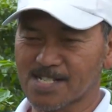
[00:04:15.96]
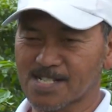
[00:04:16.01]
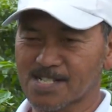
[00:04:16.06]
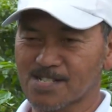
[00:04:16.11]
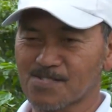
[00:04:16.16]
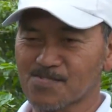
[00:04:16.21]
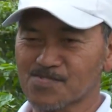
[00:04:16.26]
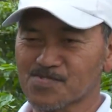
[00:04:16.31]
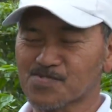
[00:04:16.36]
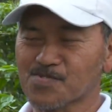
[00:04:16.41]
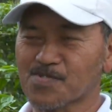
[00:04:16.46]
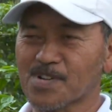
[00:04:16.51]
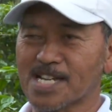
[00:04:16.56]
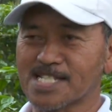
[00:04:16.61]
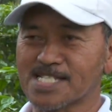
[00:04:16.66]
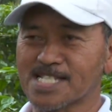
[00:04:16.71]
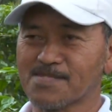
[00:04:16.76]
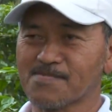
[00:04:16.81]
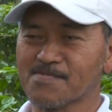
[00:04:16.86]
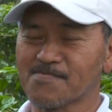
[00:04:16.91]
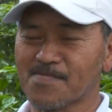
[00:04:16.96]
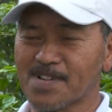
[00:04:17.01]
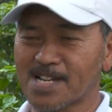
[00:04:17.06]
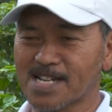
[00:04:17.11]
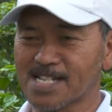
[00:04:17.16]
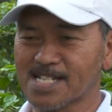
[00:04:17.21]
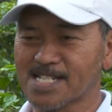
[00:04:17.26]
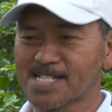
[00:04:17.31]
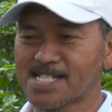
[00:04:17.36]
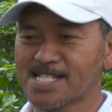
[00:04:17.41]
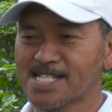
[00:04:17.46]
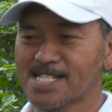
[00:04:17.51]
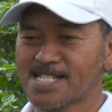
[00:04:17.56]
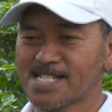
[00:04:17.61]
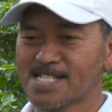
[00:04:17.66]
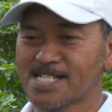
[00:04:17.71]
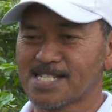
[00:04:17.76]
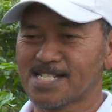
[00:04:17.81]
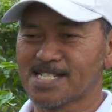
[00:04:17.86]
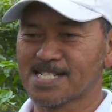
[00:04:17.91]
Keuntungannya memang
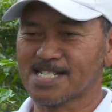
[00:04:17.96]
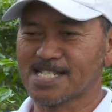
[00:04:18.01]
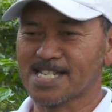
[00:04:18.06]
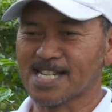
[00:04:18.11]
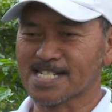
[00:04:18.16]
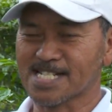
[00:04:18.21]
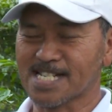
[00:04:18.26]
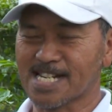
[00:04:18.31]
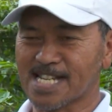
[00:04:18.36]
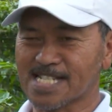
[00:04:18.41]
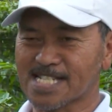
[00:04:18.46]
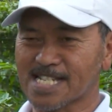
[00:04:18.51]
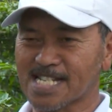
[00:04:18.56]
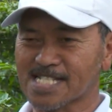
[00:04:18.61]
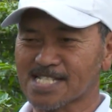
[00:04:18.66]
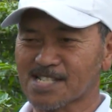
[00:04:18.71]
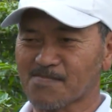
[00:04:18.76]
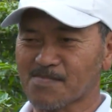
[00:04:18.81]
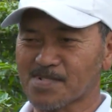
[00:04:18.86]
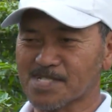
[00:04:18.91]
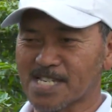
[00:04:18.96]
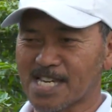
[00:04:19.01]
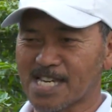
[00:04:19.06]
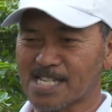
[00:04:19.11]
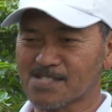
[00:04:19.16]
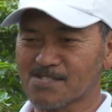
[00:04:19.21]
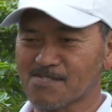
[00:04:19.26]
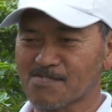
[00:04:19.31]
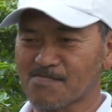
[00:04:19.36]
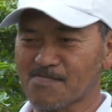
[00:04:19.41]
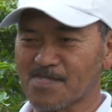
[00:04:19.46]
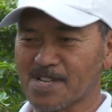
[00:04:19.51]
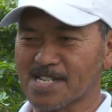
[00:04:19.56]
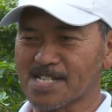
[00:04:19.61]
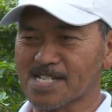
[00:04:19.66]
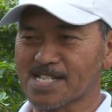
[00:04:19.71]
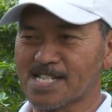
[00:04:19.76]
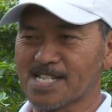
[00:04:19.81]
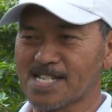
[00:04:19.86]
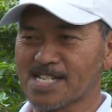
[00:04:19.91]
eh, yang dirasakan sama saya itu memang
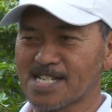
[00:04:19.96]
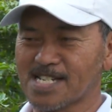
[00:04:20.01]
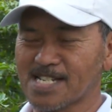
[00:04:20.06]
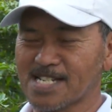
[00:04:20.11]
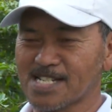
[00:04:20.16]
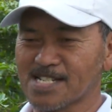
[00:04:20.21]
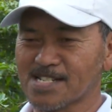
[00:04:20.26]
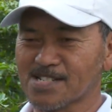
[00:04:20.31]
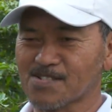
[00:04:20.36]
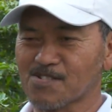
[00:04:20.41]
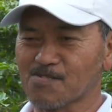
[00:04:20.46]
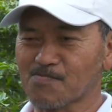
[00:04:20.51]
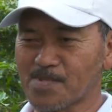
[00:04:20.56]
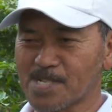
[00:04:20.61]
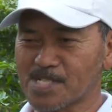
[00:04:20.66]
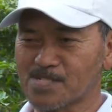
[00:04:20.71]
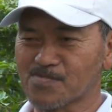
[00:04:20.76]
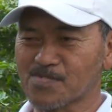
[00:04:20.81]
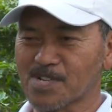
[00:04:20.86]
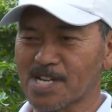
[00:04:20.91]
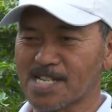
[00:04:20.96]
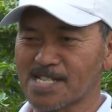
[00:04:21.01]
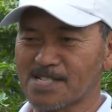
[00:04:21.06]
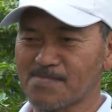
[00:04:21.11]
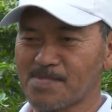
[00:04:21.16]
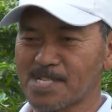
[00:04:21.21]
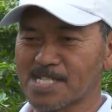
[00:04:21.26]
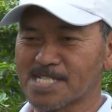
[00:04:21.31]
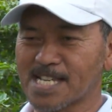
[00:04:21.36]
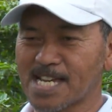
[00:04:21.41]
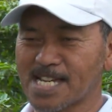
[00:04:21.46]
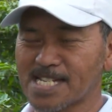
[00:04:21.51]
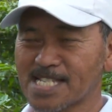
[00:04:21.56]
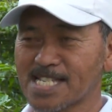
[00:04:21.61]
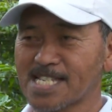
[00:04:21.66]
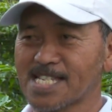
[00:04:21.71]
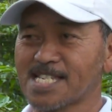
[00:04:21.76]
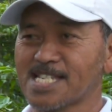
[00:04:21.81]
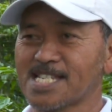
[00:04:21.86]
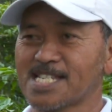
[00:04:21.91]
uh, kopi juga bisa
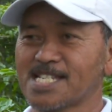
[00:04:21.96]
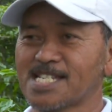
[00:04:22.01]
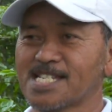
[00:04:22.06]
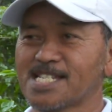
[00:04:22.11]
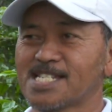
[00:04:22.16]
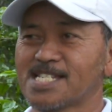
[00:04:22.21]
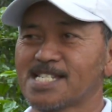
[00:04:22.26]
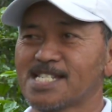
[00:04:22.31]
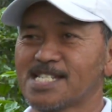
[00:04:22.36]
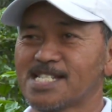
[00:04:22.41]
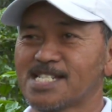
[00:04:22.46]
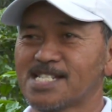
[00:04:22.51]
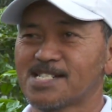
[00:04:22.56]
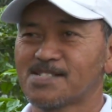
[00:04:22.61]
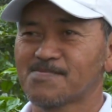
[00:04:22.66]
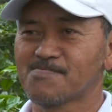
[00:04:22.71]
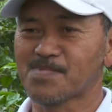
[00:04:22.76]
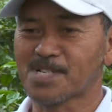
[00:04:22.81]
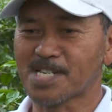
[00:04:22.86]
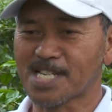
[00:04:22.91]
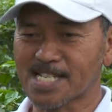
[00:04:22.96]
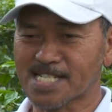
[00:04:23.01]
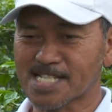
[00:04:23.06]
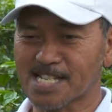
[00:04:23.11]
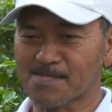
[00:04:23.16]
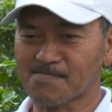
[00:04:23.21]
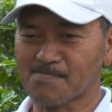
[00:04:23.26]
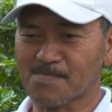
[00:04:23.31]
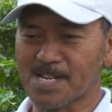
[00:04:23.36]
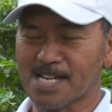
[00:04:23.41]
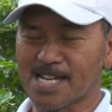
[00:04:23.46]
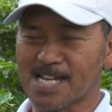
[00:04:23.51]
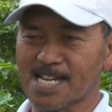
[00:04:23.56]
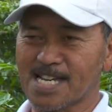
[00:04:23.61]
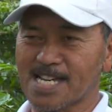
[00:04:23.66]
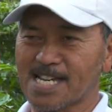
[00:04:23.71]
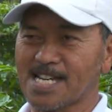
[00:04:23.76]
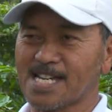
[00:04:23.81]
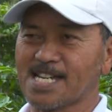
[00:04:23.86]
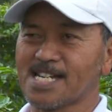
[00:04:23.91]
dibeli
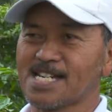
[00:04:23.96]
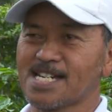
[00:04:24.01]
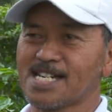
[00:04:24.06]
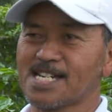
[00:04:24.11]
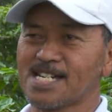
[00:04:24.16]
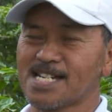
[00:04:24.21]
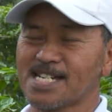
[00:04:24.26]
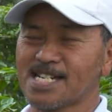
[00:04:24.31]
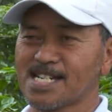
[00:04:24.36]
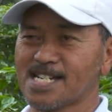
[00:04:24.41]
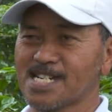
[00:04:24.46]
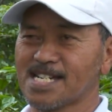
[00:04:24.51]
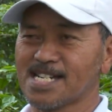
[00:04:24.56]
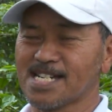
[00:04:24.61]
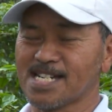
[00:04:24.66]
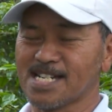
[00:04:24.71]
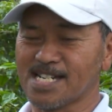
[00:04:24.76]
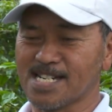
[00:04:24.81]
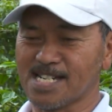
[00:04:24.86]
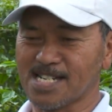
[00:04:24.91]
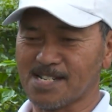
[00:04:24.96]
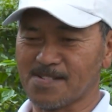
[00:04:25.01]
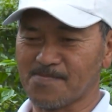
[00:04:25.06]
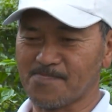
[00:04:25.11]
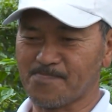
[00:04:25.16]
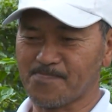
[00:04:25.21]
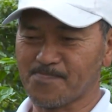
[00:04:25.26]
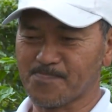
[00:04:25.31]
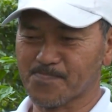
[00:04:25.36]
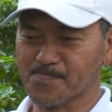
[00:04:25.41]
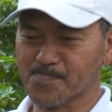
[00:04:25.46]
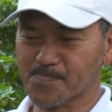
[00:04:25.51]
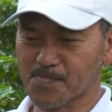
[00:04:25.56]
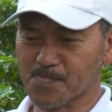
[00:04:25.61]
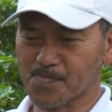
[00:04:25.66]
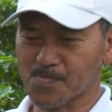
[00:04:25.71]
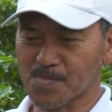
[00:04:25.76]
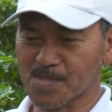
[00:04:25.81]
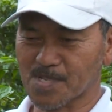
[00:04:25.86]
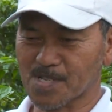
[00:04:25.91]
sama uh,
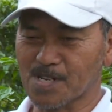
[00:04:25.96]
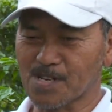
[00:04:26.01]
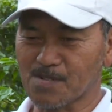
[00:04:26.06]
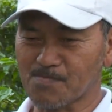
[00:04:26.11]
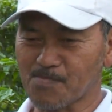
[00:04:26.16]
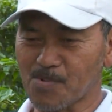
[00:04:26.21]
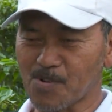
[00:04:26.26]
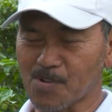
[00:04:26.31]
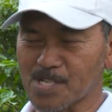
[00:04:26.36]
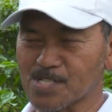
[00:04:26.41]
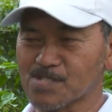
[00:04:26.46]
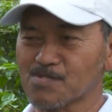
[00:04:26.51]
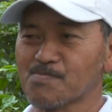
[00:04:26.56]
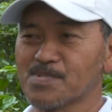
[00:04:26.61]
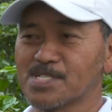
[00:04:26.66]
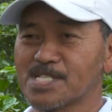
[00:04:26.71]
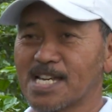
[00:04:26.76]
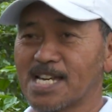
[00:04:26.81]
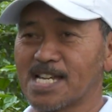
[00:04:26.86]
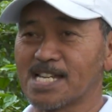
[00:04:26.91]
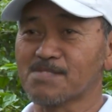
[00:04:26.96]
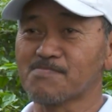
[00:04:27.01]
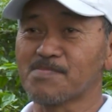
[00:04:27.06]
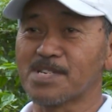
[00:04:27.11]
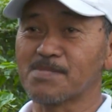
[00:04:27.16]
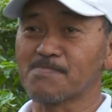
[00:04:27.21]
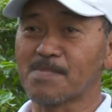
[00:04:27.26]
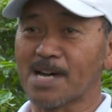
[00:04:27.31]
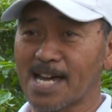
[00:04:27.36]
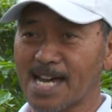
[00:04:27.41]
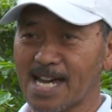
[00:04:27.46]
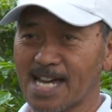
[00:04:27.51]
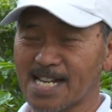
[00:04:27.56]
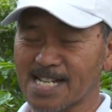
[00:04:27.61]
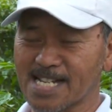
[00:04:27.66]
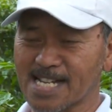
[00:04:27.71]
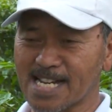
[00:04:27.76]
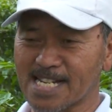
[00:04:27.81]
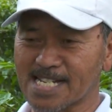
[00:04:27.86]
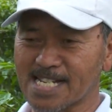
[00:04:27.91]
kelompok itu bisa lebih
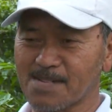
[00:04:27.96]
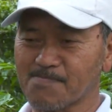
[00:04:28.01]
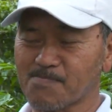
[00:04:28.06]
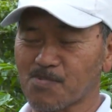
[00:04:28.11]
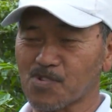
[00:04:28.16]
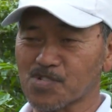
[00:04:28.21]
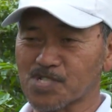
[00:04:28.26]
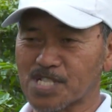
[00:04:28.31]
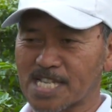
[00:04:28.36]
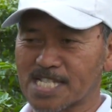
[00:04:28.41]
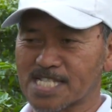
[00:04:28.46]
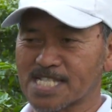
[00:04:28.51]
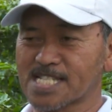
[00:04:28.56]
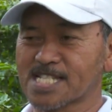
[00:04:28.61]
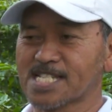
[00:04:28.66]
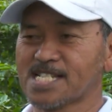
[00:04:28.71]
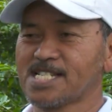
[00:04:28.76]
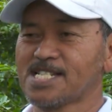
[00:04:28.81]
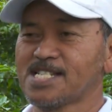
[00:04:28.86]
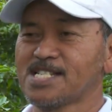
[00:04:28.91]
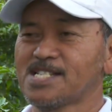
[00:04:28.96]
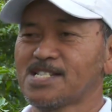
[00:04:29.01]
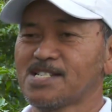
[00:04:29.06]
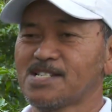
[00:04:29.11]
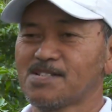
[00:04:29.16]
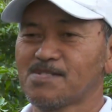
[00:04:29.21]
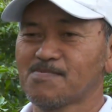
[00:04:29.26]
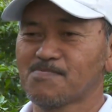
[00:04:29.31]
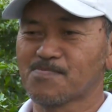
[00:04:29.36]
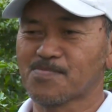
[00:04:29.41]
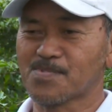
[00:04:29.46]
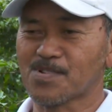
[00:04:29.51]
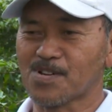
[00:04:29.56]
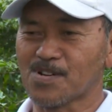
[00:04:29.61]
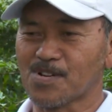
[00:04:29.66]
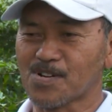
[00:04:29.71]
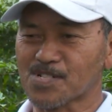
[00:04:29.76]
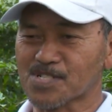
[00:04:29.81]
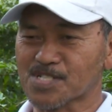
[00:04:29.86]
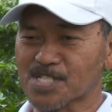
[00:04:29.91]
mahal karena proses
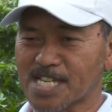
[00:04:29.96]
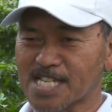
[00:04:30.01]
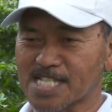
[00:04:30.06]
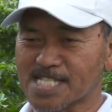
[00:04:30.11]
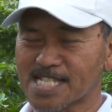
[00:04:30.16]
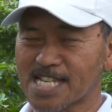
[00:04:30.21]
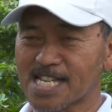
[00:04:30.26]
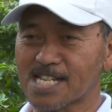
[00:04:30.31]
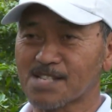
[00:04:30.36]
prosesnya